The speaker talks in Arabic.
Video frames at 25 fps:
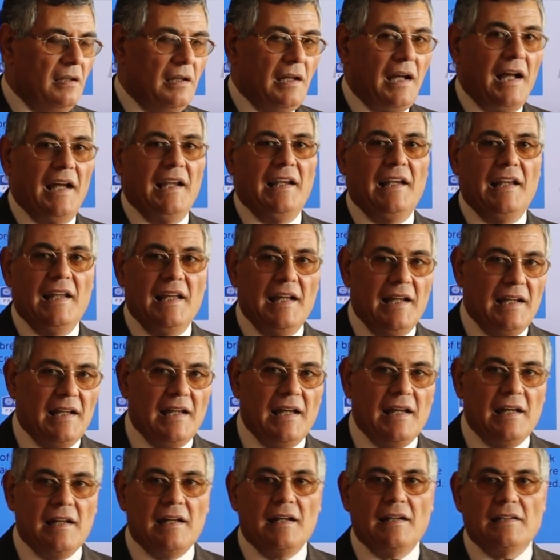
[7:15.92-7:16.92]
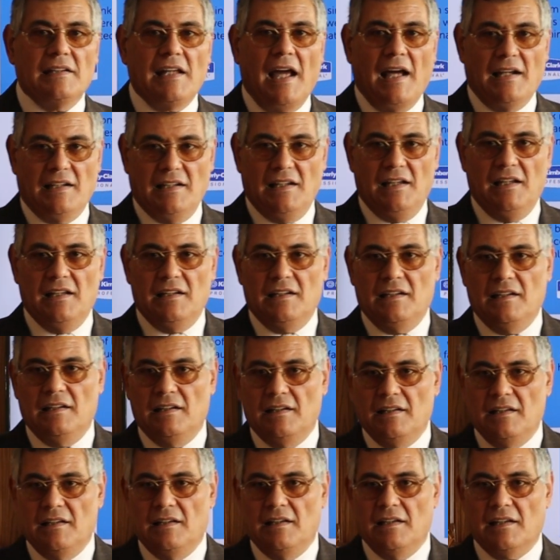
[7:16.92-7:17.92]
غلايه يعني
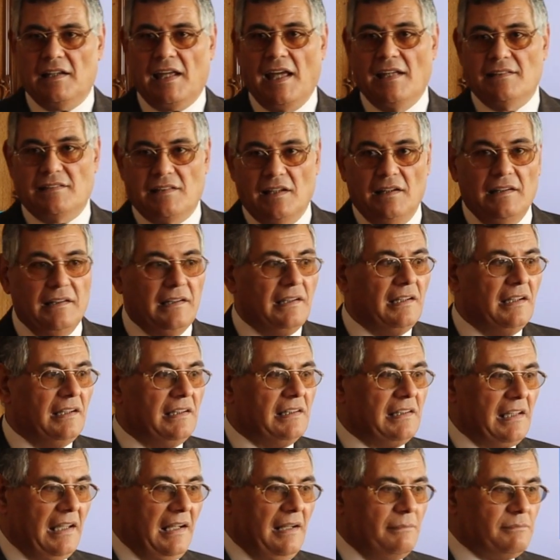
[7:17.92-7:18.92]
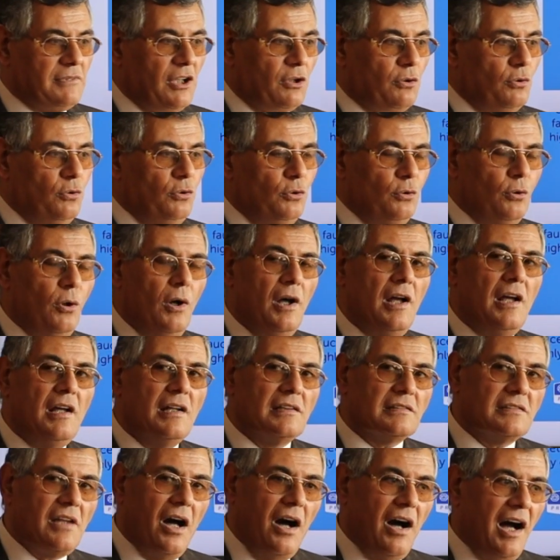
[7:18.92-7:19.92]
الكاتل الكلام ده كله
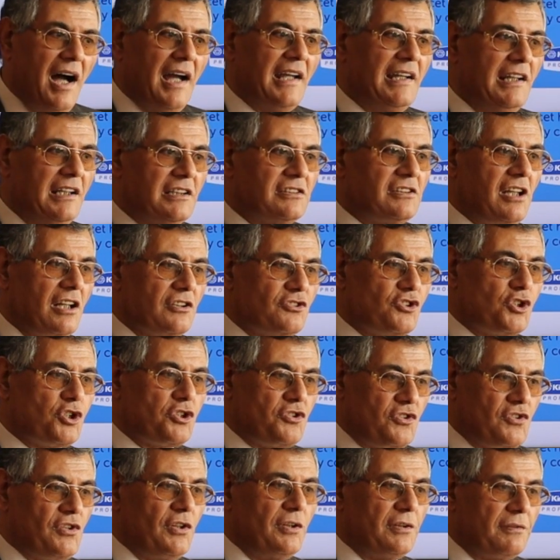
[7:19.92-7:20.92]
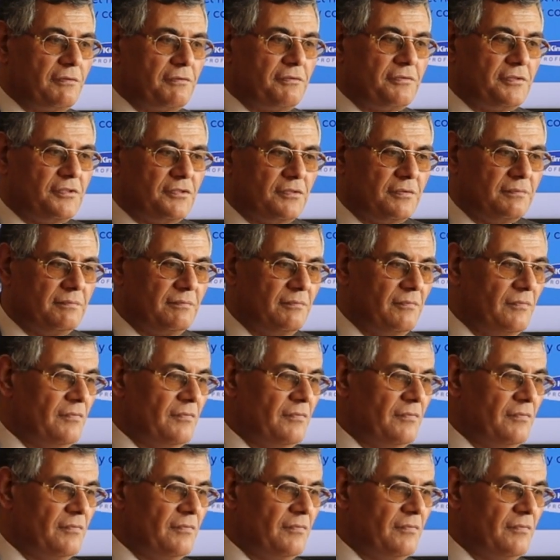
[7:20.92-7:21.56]
ده هايلي تاتش سيرفس